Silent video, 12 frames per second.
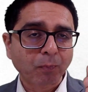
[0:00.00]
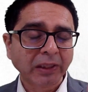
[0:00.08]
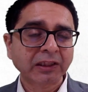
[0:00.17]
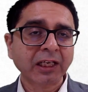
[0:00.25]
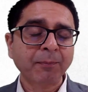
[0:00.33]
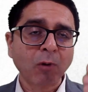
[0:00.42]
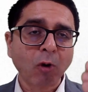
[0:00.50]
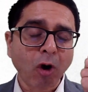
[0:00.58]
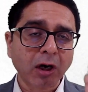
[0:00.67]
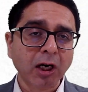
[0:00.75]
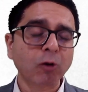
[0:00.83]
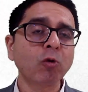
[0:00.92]
मध्यम
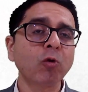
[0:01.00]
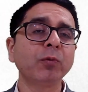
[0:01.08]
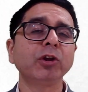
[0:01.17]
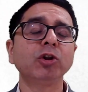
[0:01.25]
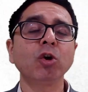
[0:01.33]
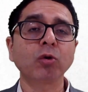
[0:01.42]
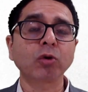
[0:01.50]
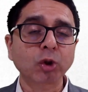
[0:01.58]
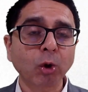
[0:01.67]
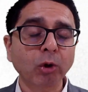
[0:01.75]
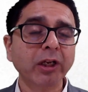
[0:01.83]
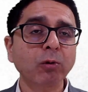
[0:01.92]
और लघु उद्योग
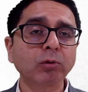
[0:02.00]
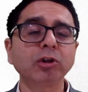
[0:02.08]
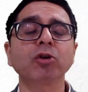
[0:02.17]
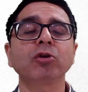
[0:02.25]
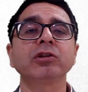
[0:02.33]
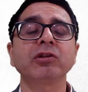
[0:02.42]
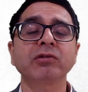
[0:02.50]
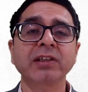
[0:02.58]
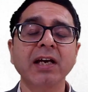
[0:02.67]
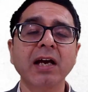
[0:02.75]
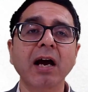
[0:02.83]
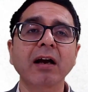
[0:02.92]
छोटे उद्योगों से